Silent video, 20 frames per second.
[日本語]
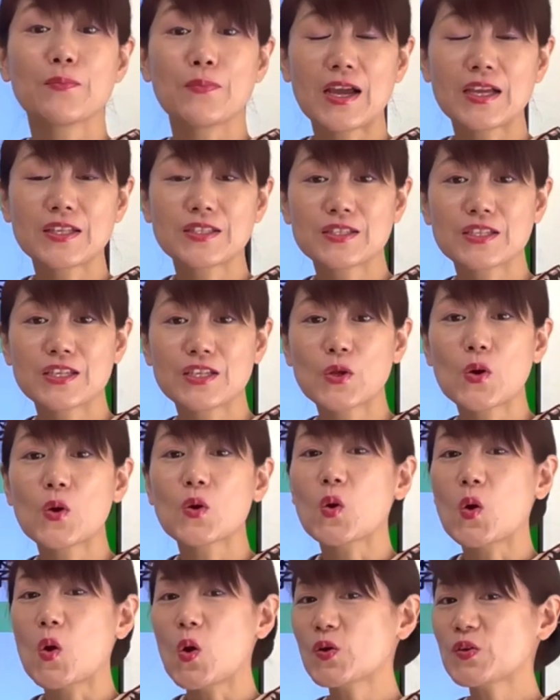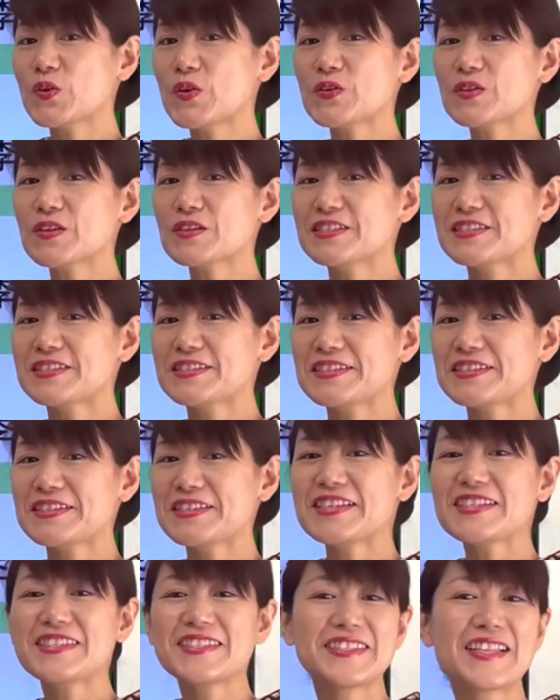毎月の行動の指
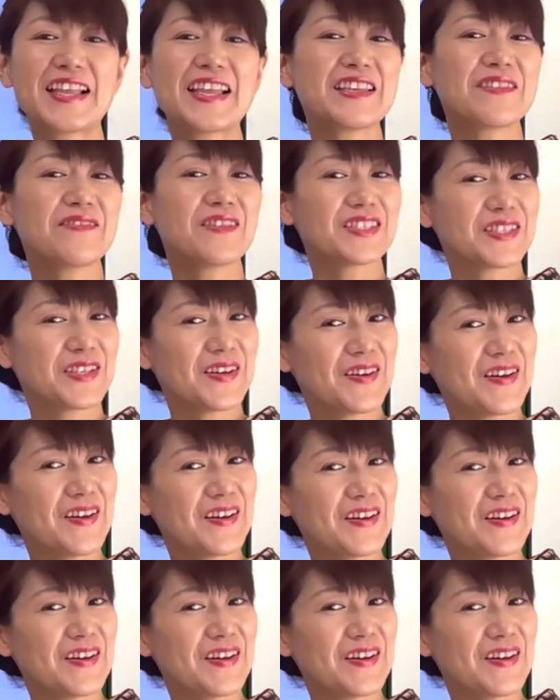針にしていきましょう。